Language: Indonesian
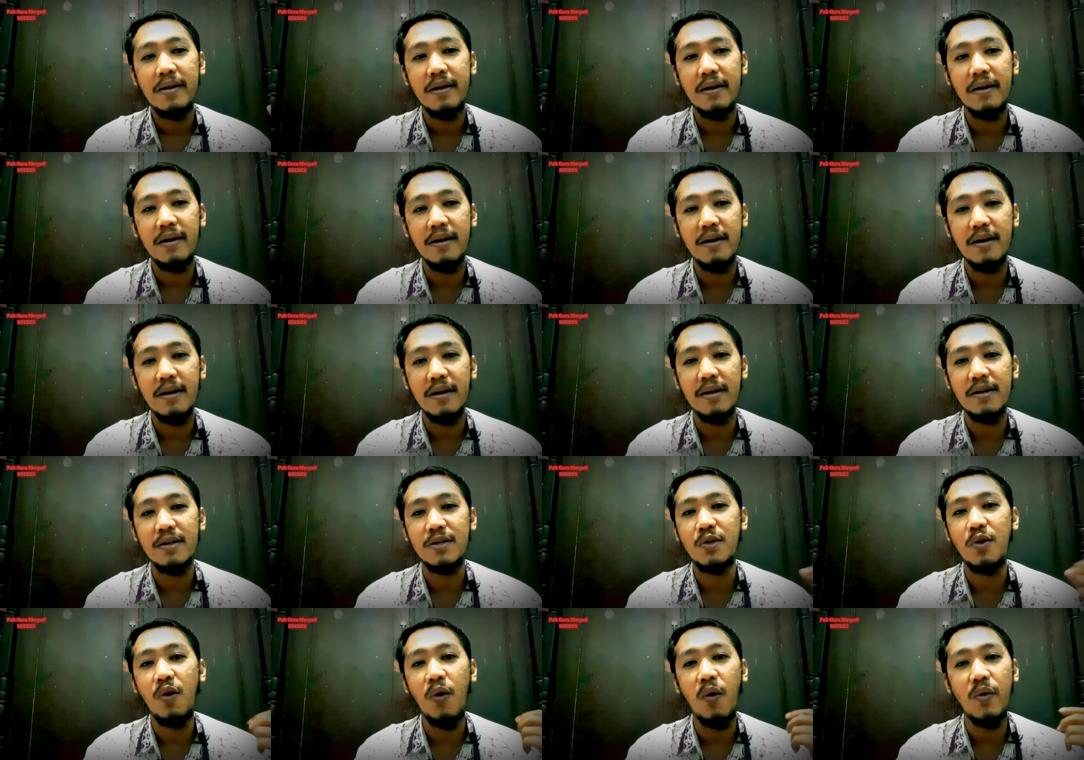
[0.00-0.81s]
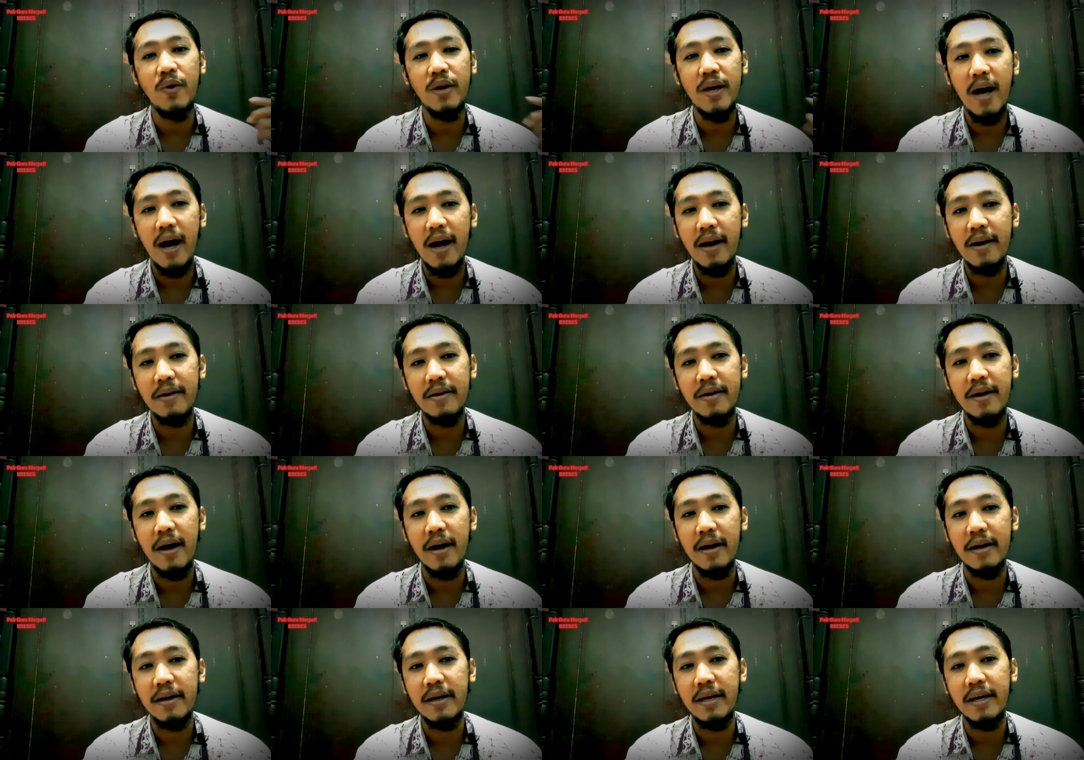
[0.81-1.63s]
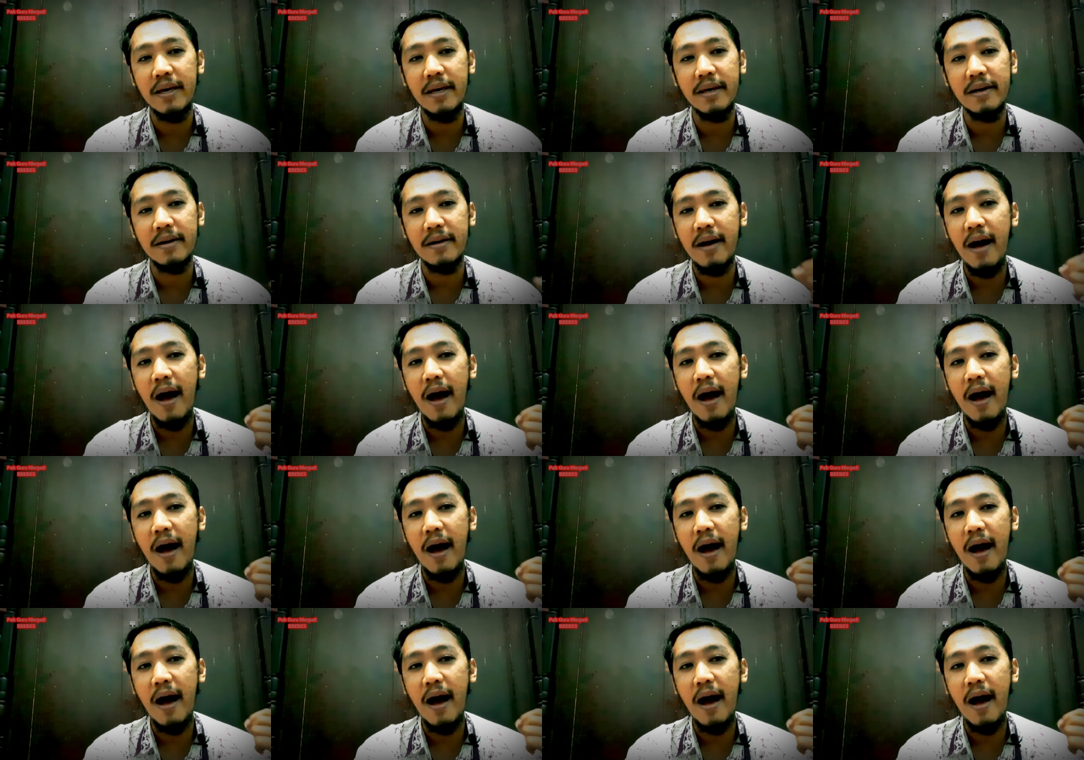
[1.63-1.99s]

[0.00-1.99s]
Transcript: uh, doyan daging